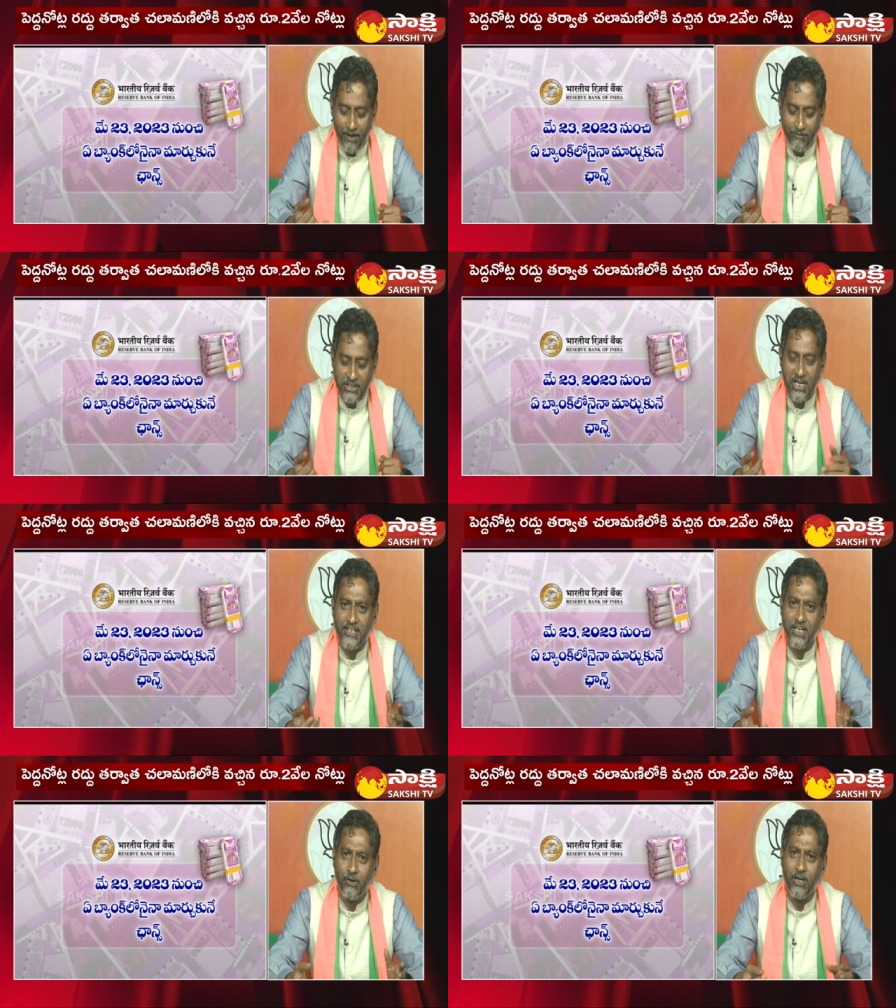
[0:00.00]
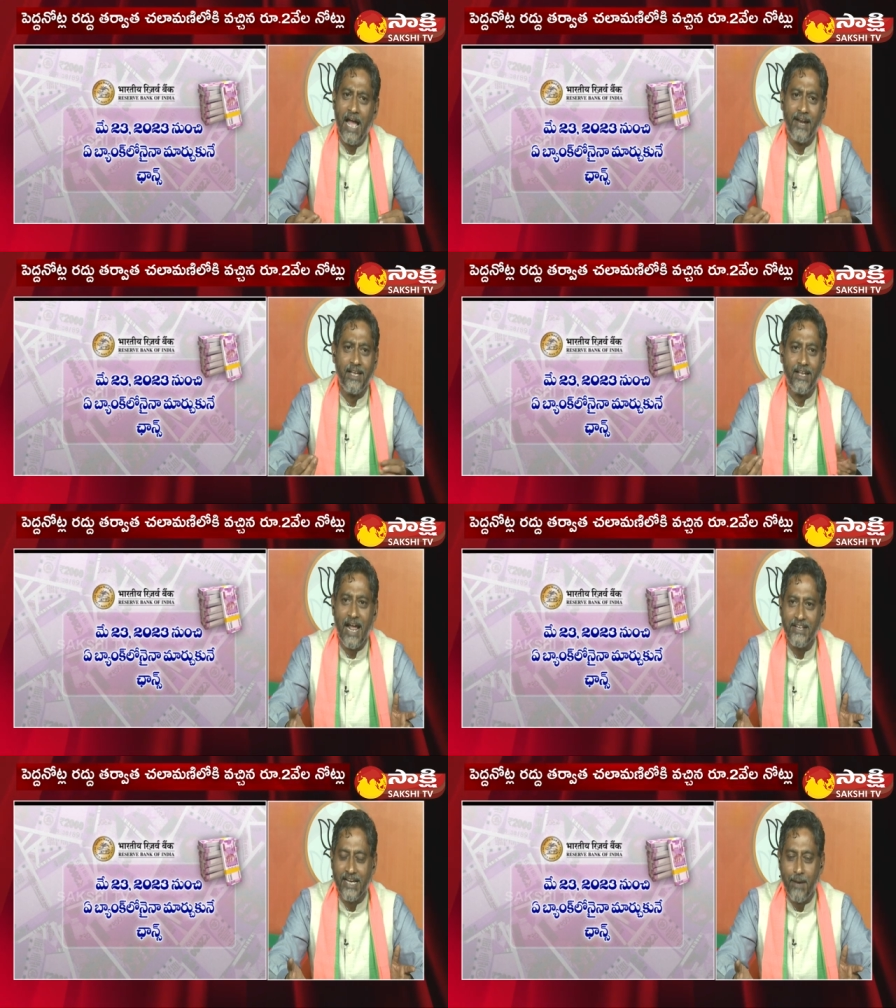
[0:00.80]
విశ్లేషకులు కానీ
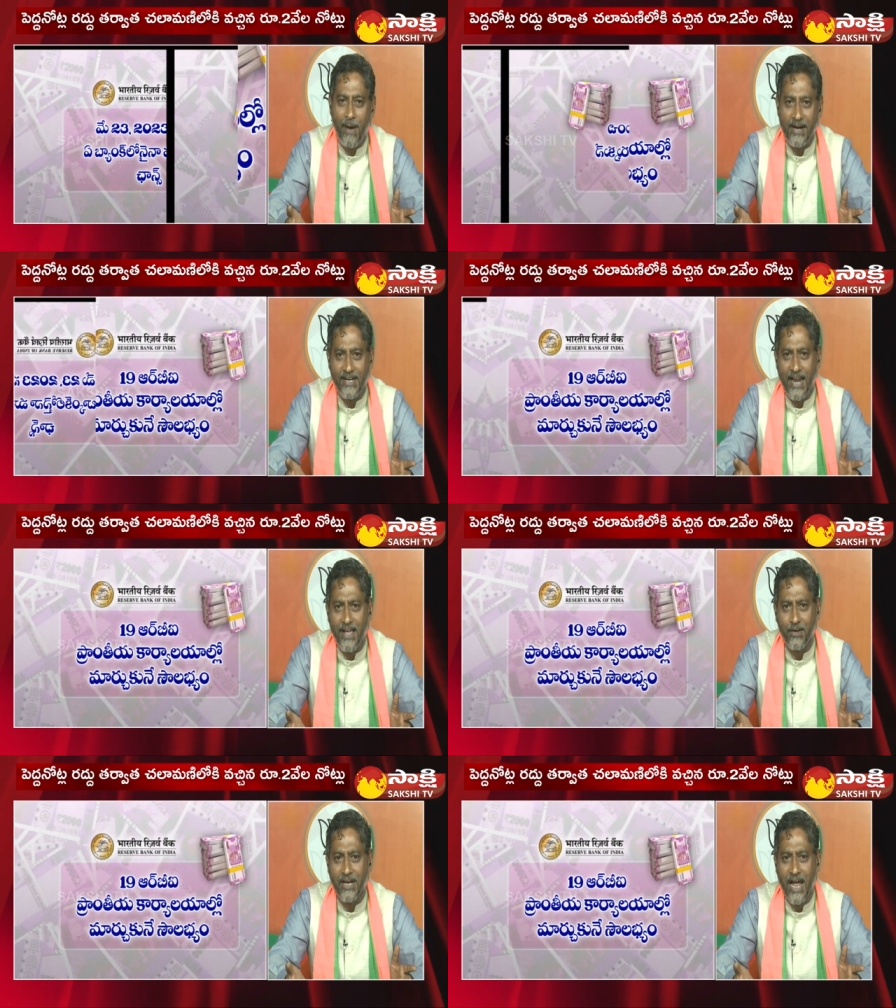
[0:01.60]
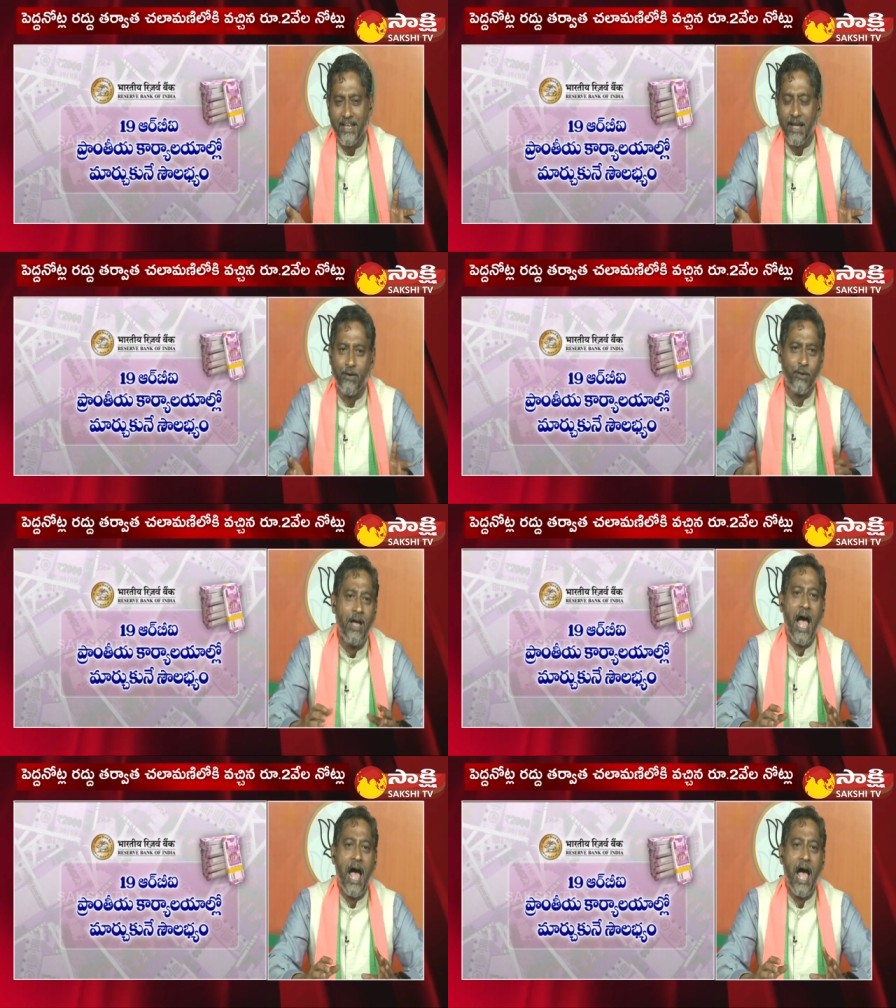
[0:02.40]
రాజకీయ పార్టీ నాయకులు కానీ ఎవరు